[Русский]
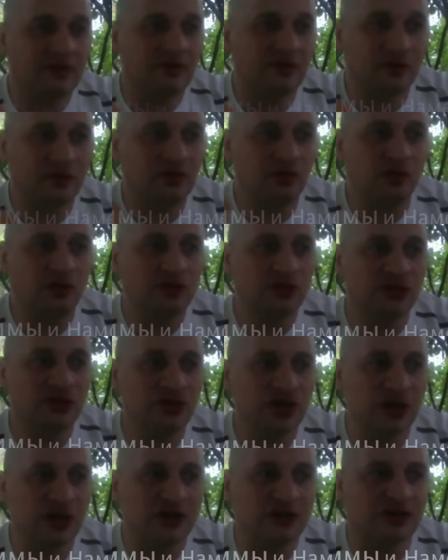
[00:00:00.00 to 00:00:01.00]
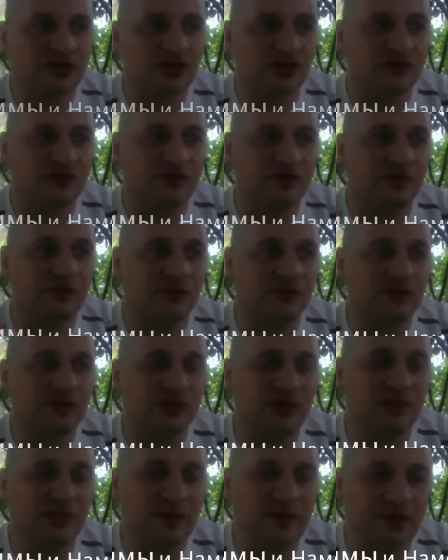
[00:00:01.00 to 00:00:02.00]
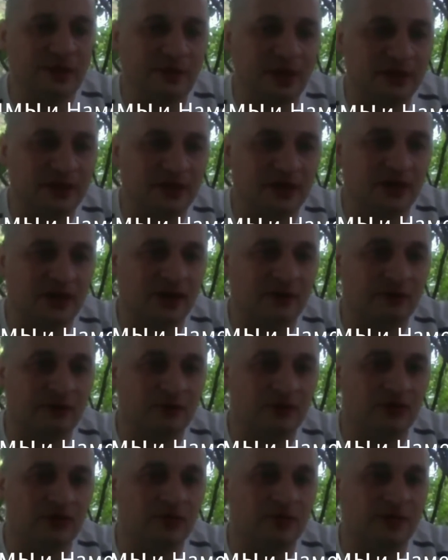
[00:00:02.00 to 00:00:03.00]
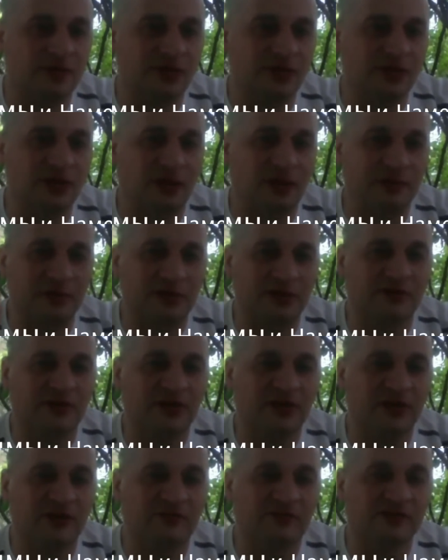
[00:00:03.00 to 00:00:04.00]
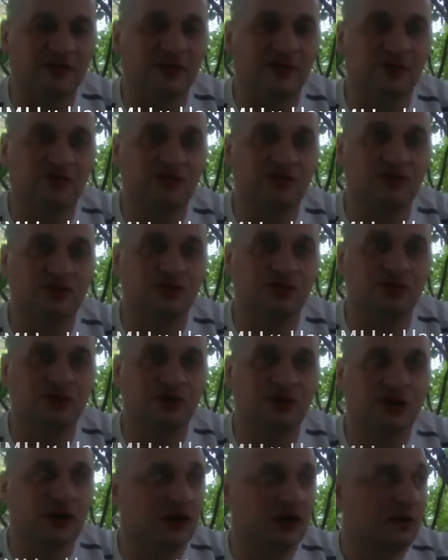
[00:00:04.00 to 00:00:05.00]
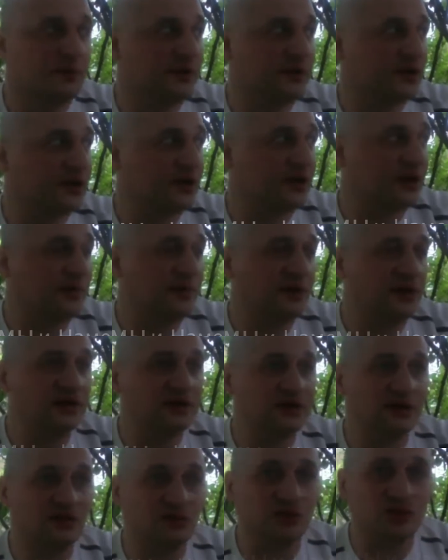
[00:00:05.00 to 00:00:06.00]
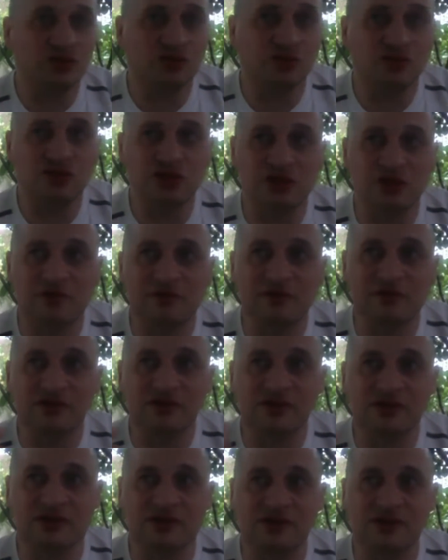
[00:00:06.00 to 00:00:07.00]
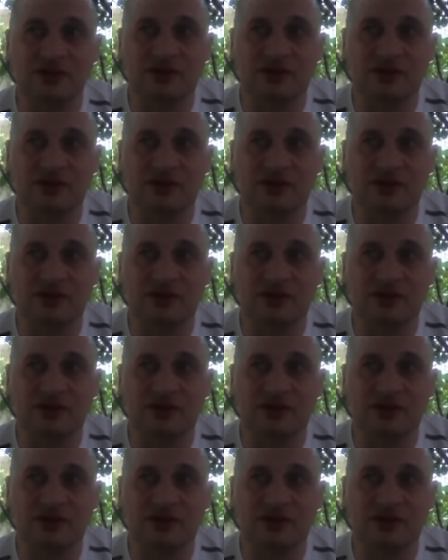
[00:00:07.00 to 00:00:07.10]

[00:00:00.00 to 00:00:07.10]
Вот очень часто человек просто не понимает, как работают программы. Давайте я вас научу. Программа – это то, что человек сказал.